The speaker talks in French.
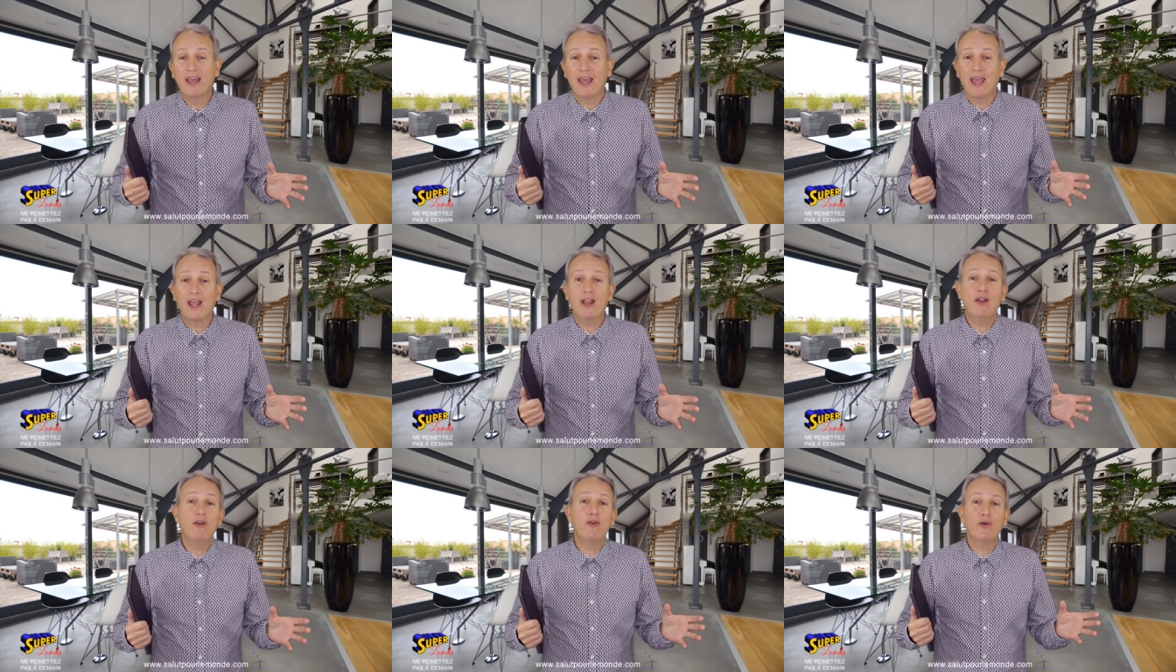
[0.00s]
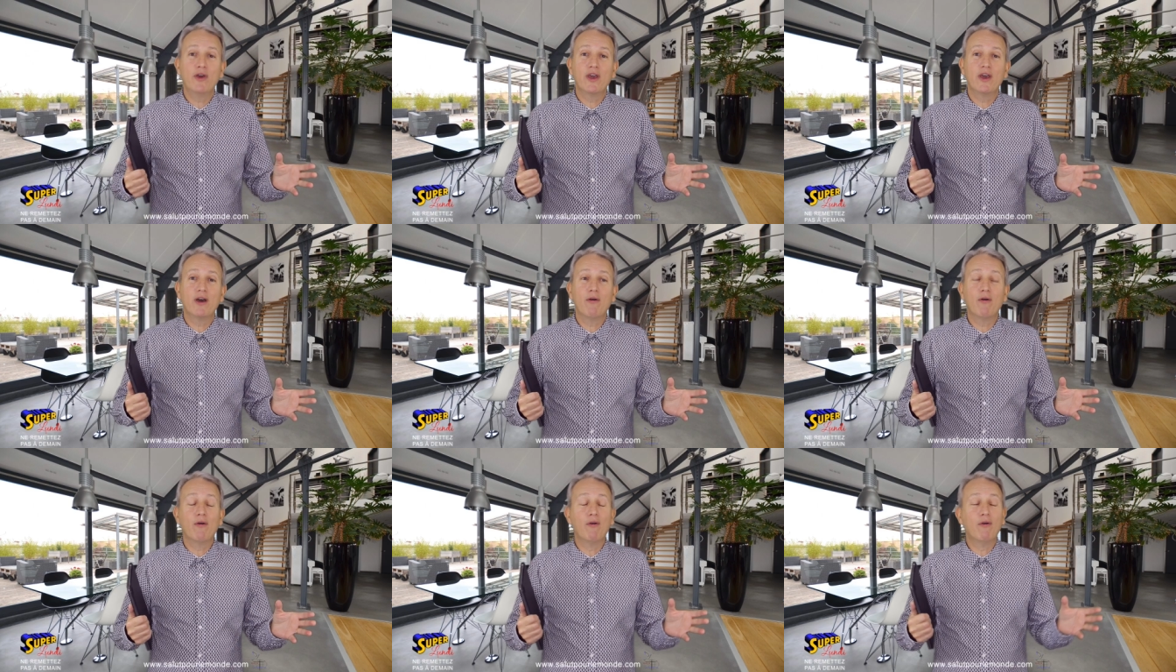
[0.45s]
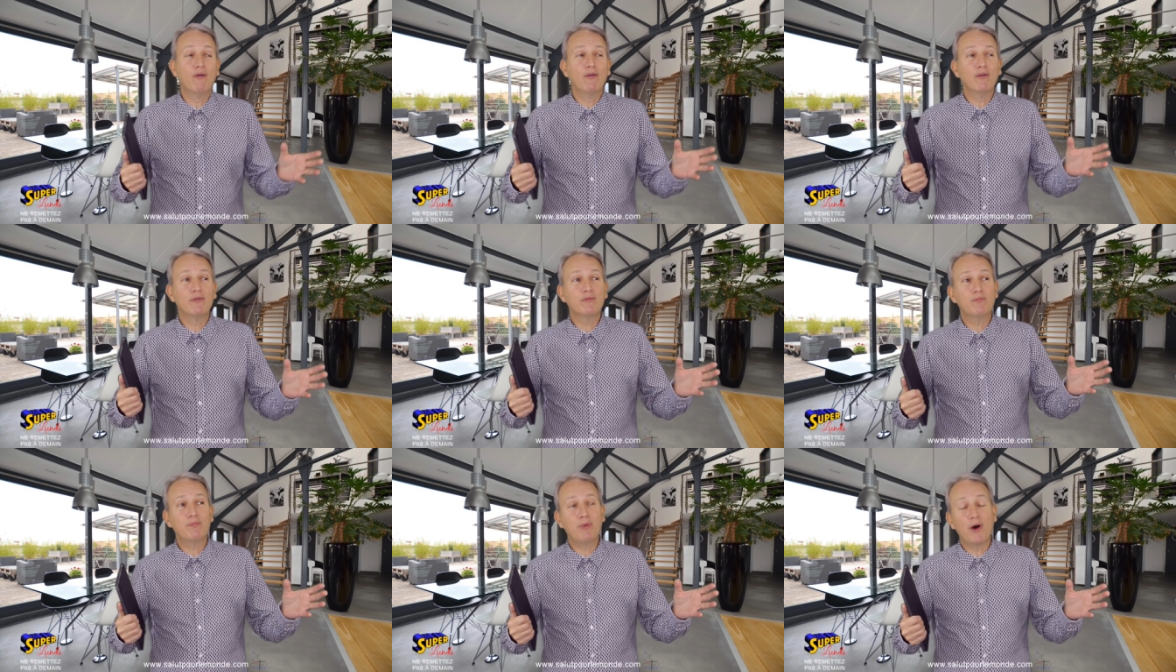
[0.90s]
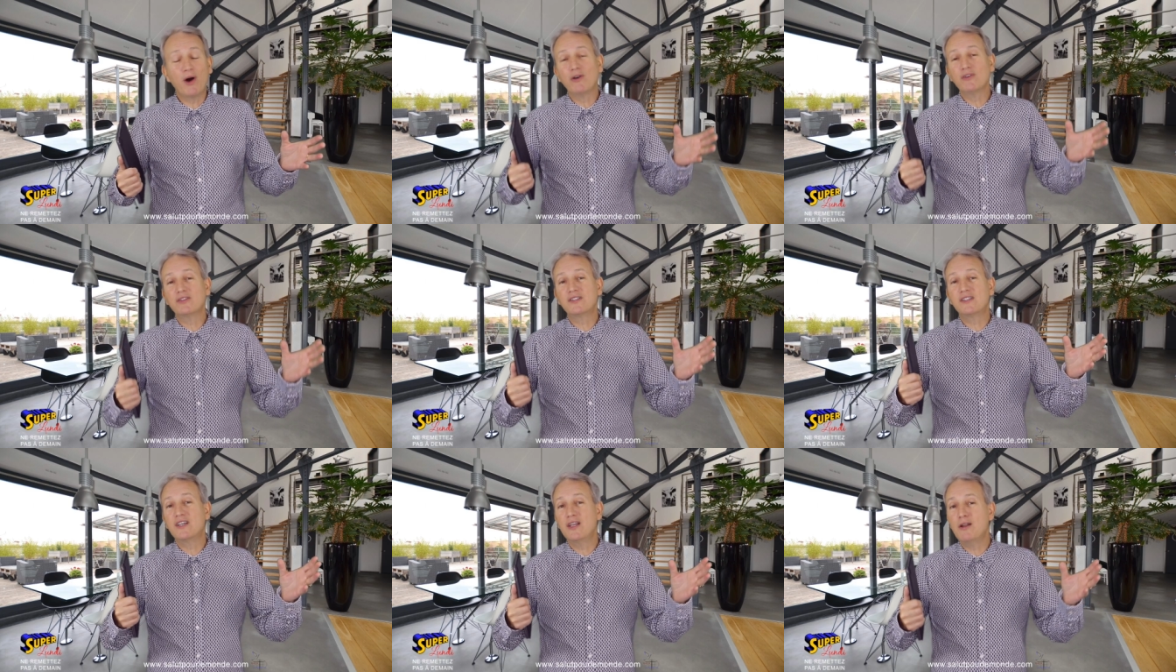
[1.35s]
et le héron
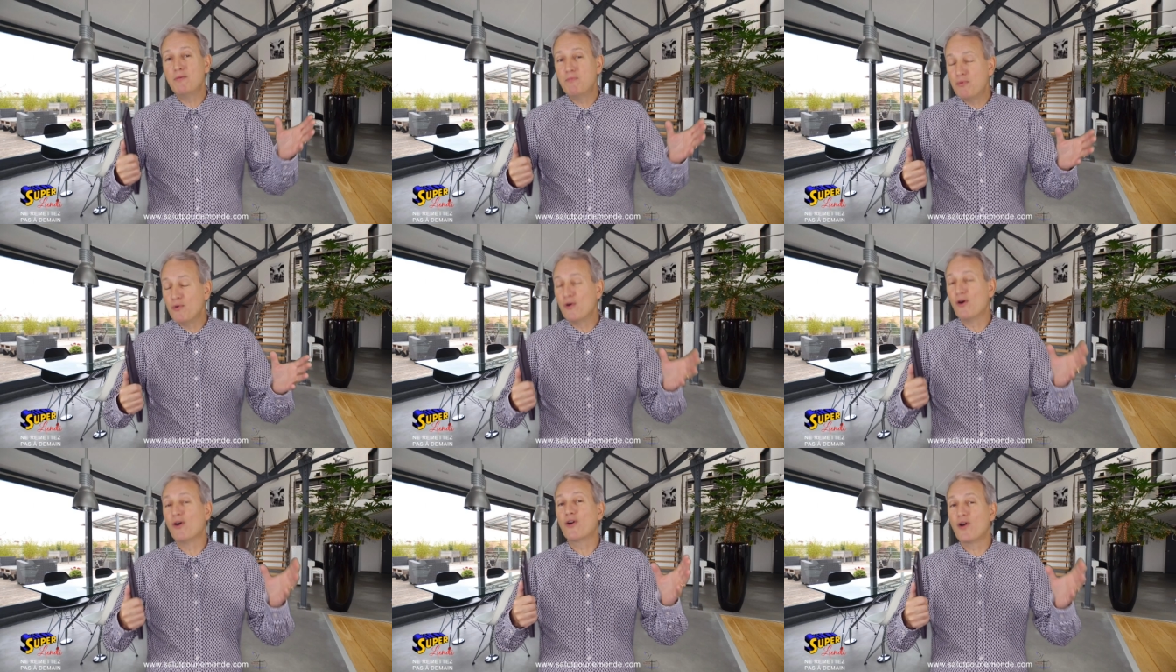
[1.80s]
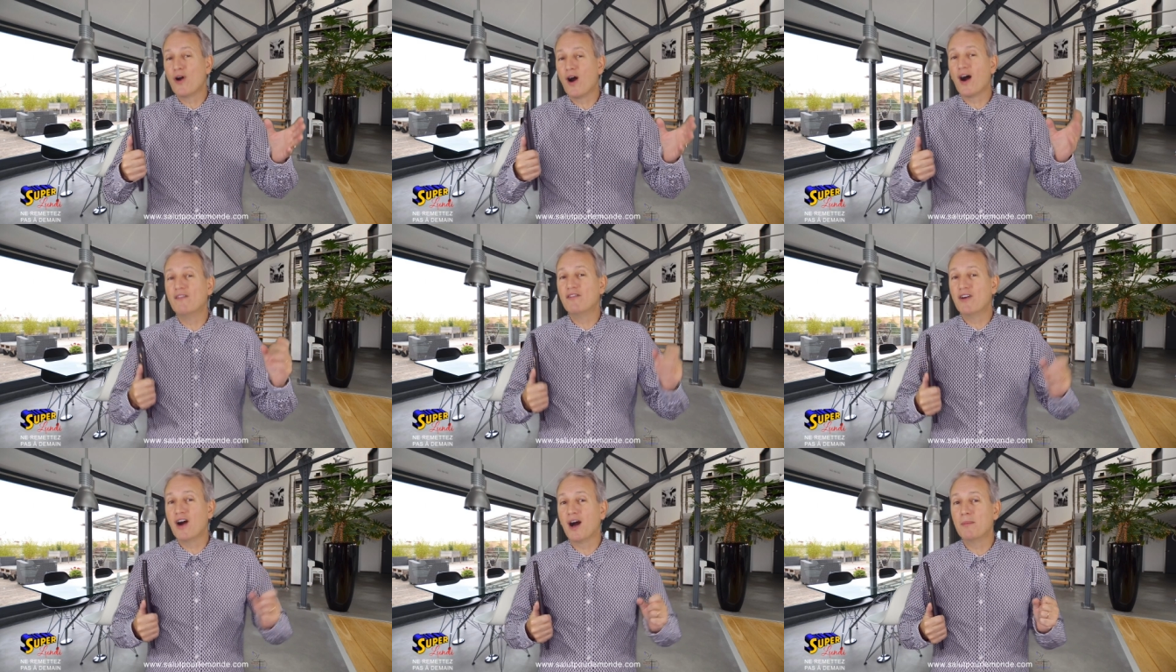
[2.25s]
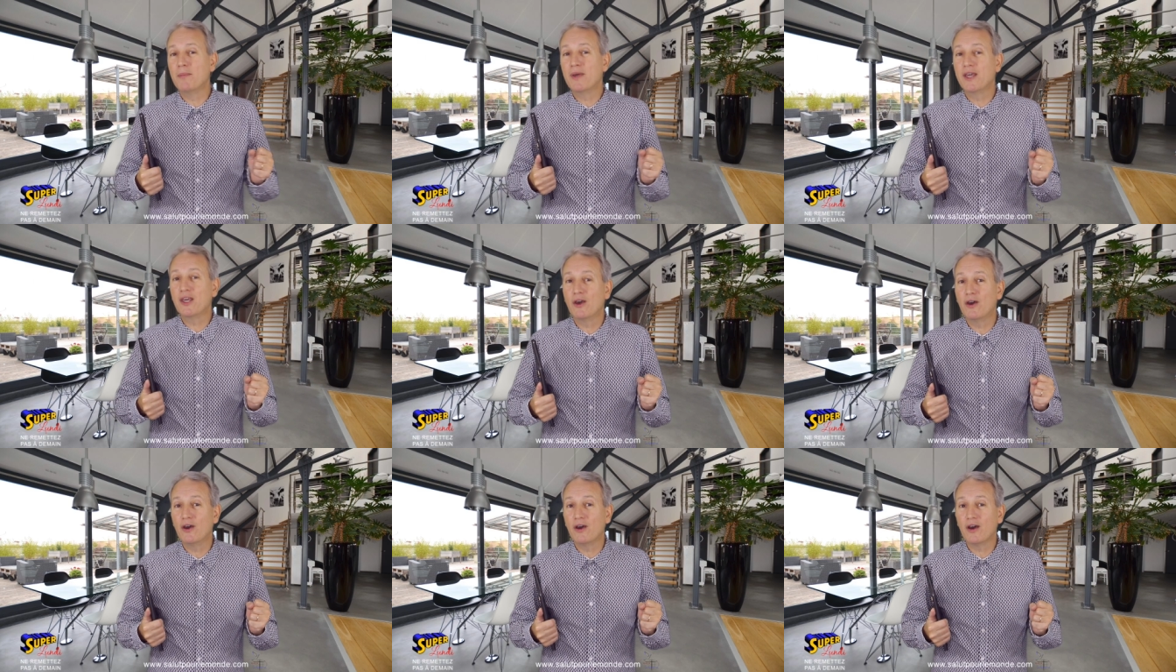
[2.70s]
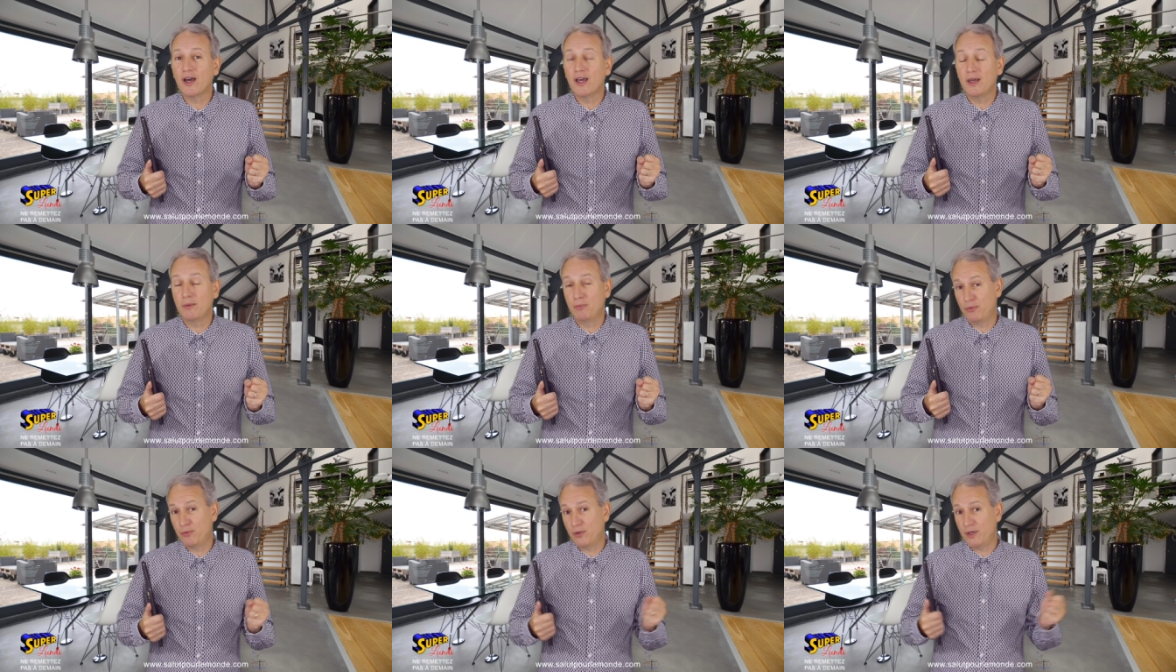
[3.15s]
pense qu'il peut encore avoir meilleur
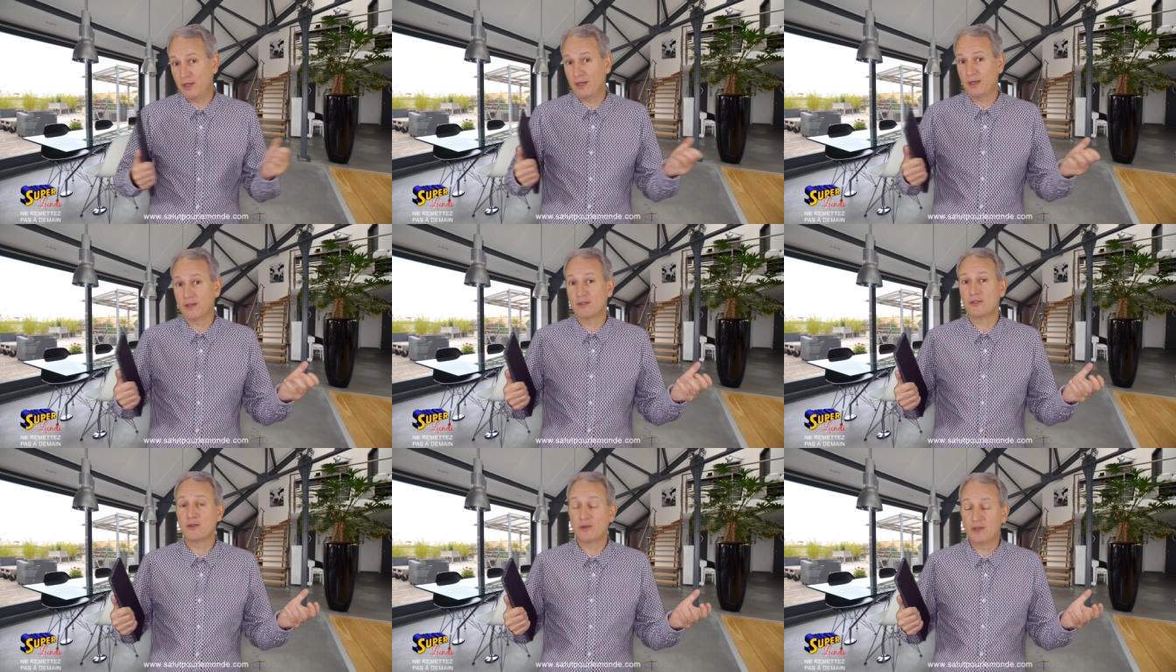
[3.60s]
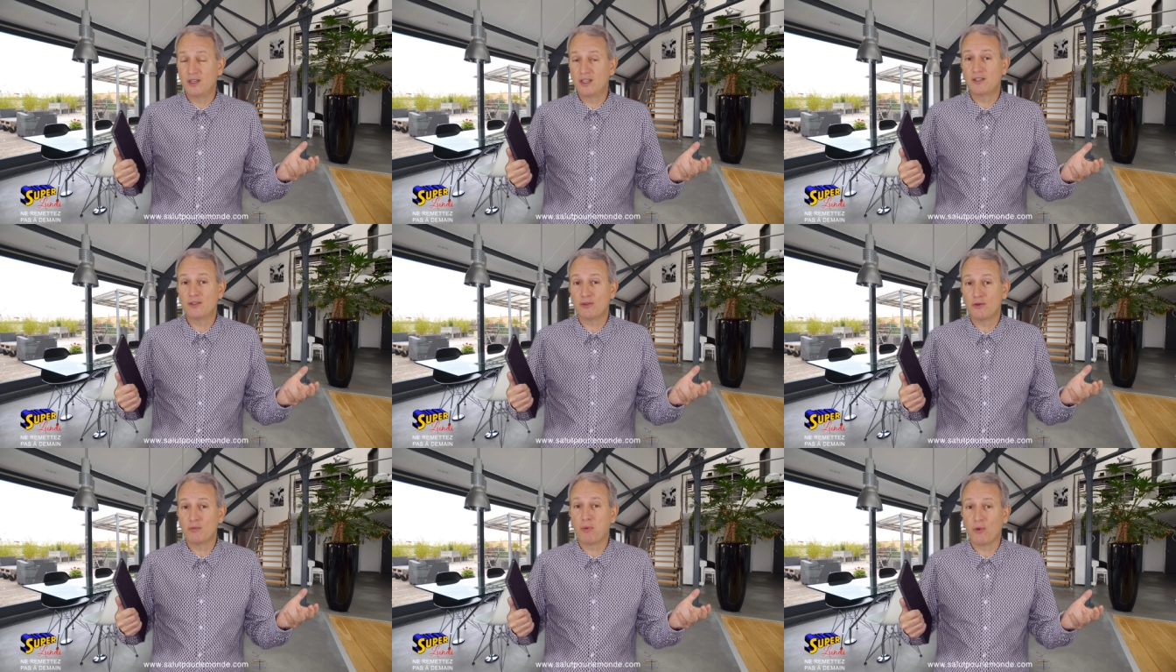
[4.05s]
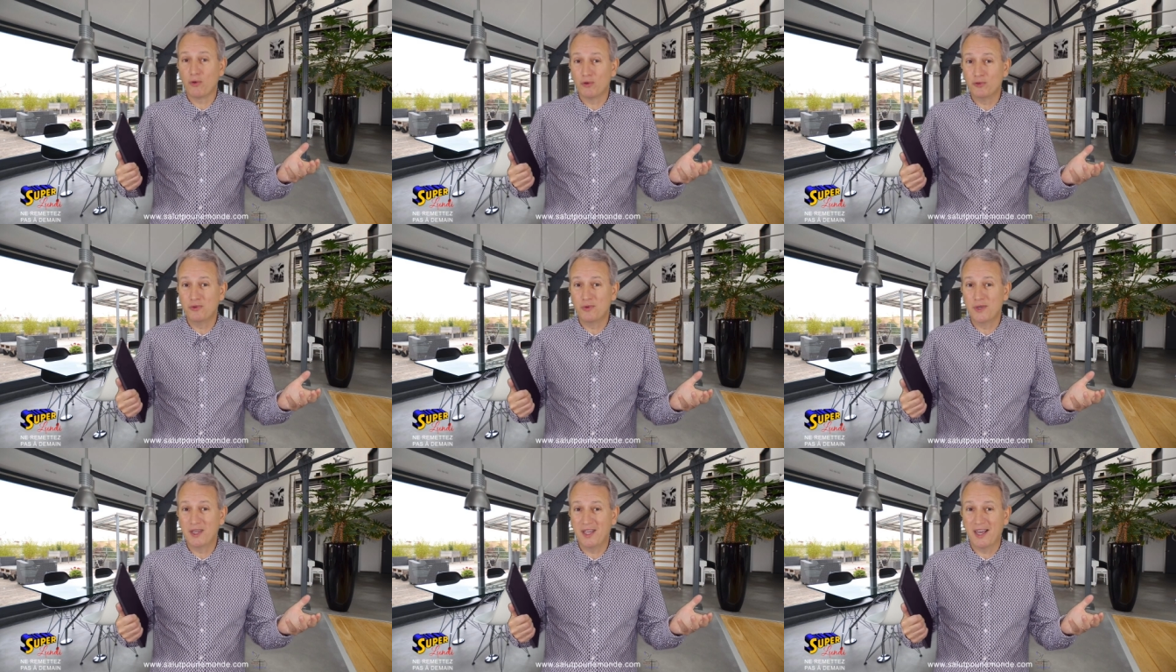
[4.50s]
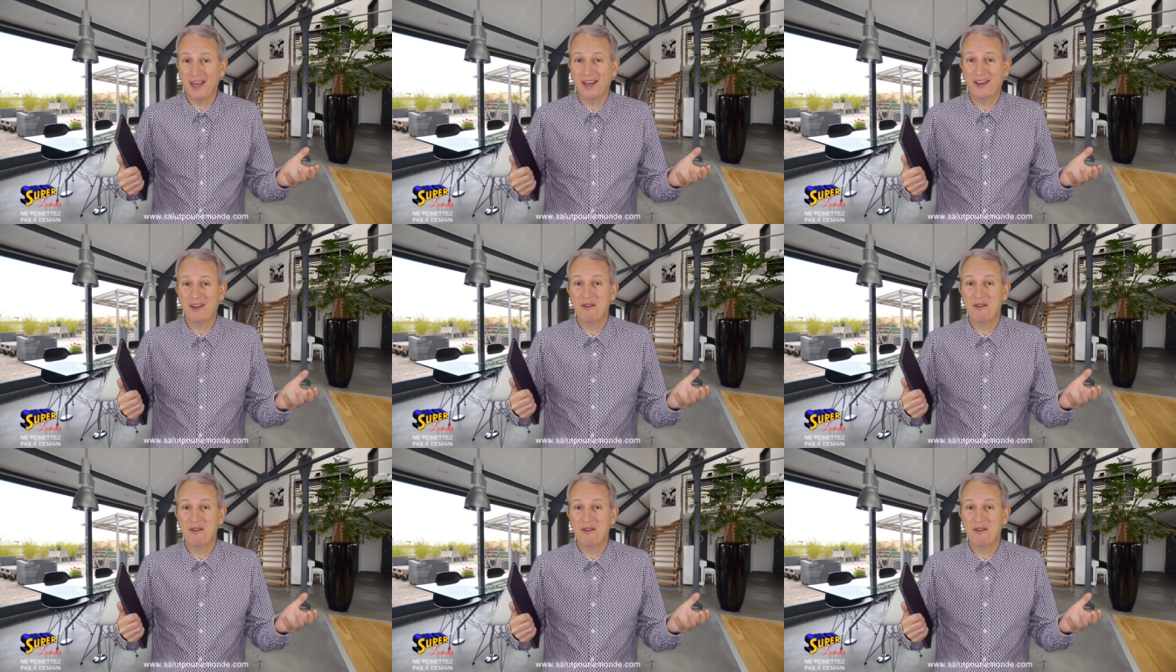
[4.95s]
et puis ce qui se produit,